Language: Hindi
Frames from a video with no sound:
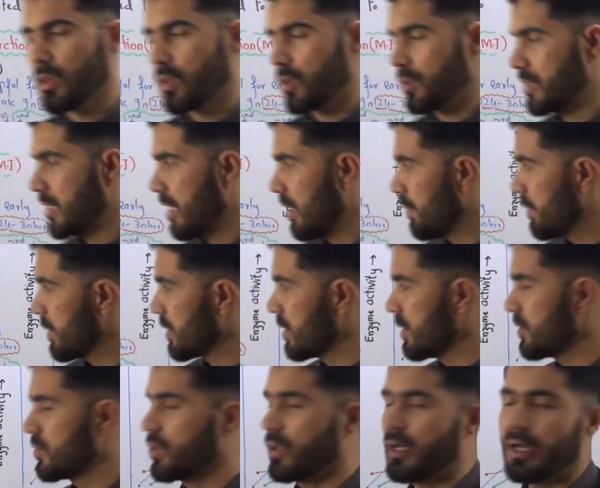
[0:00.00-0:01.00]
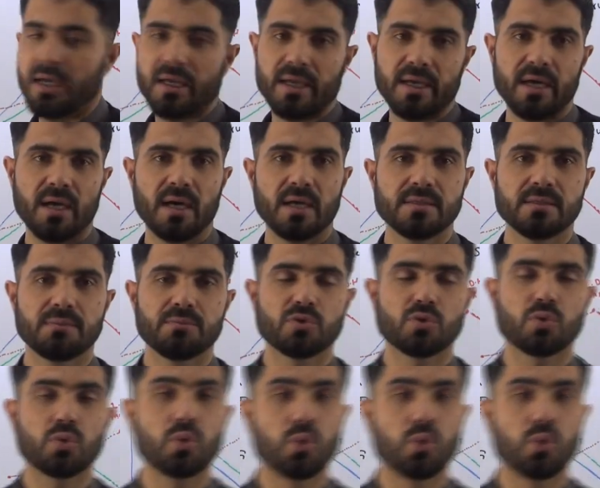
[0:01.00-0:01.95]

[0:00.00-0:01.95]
तो यहाँ पर ये जो है आज हम इसको